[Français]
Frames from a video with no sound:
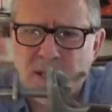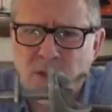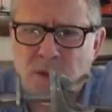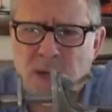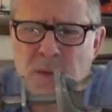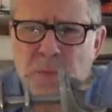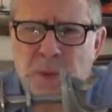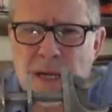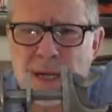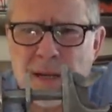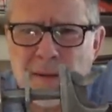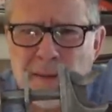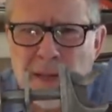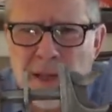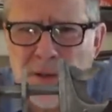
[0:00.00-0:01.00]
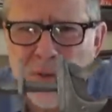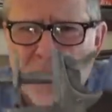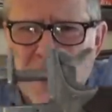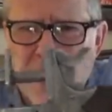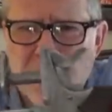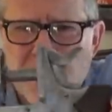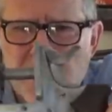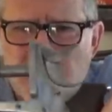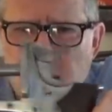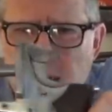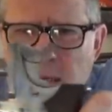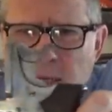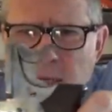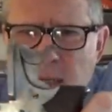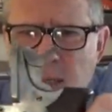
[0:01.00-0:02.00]
ce qu'on appelle une arme
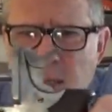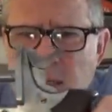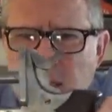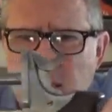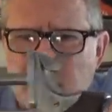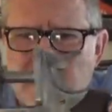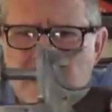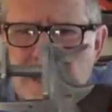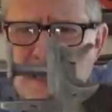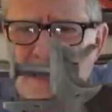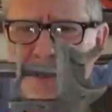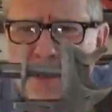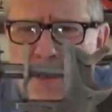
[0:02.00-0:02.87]
à extracteur